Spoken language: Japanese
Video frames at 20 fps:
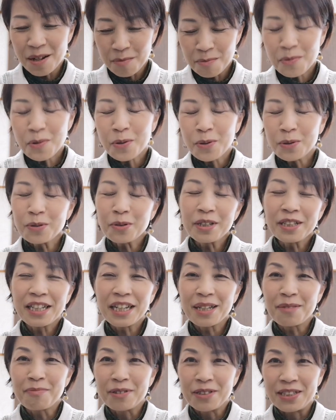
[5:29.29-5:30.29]
もう本当に
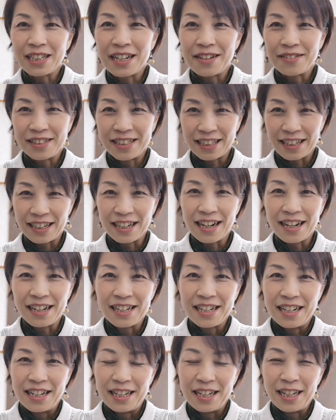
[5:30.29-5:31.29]
できもしないうちから、
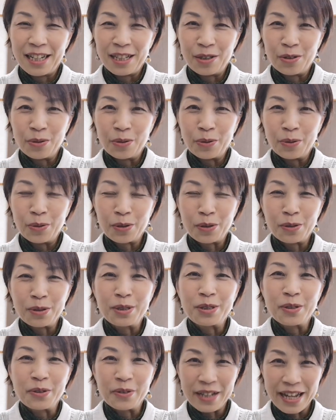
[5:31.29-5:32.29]
えっ、ー、と、お教
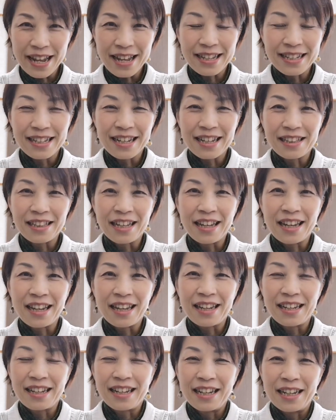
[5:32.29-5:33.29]
室をね、やっ
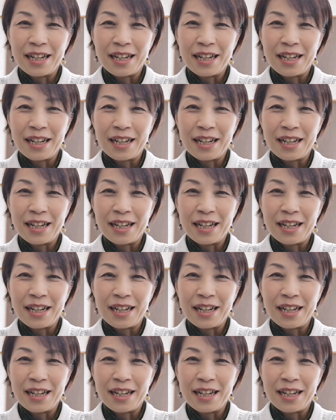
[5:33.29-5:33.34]
て、